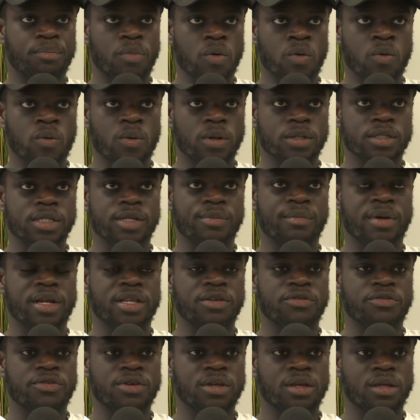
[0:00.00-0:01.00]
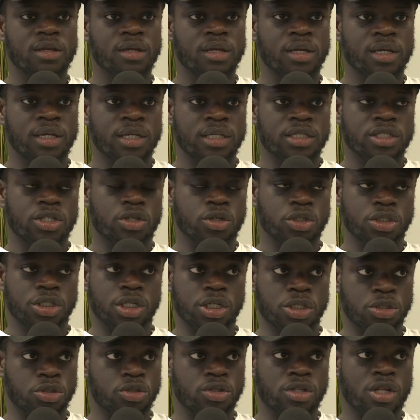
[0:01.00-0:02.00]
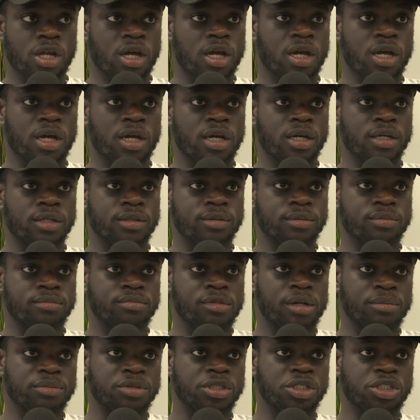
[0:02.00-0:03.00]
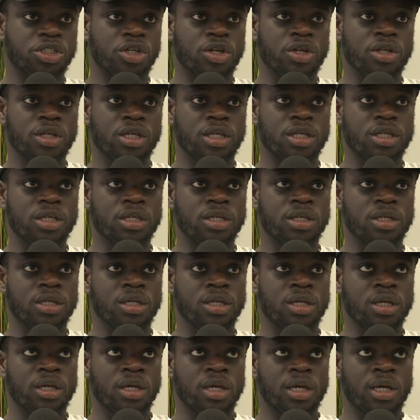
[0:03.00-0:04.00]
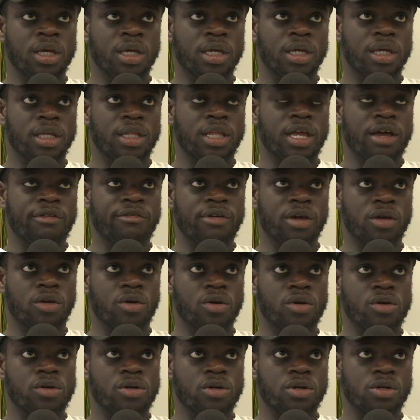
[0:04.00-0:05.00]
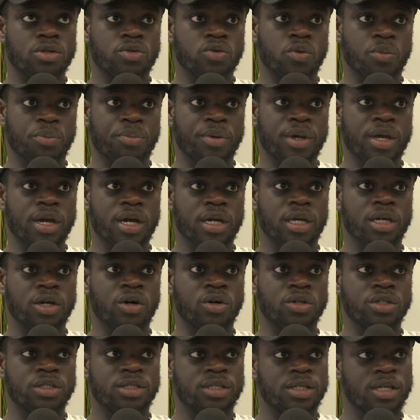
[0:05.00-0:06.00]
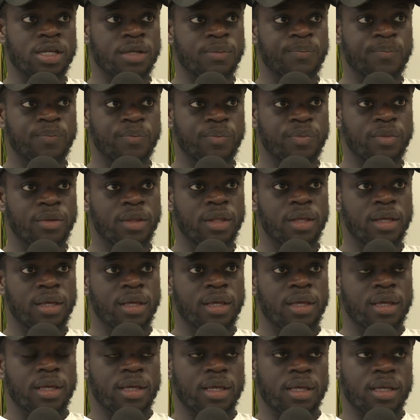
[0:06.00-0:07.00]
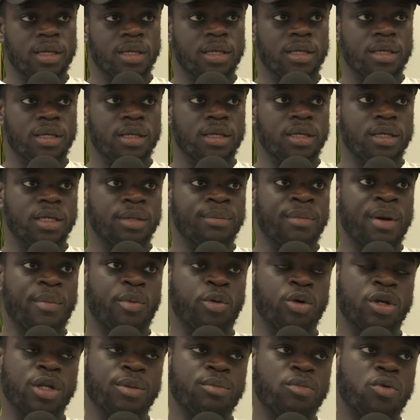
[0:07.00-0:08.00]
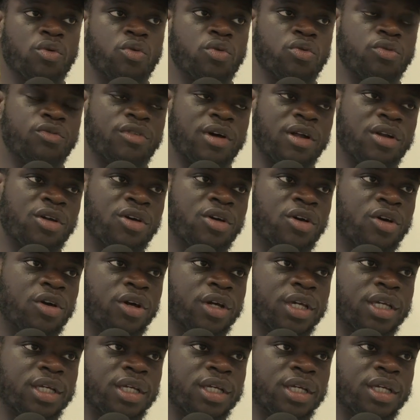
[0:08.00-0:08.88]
bon, assez magnifique, parce que j'étais juste un, petit jeune qui, était avec son père, qui grandissait. Et il m'apprenait beaucoup de valeurs.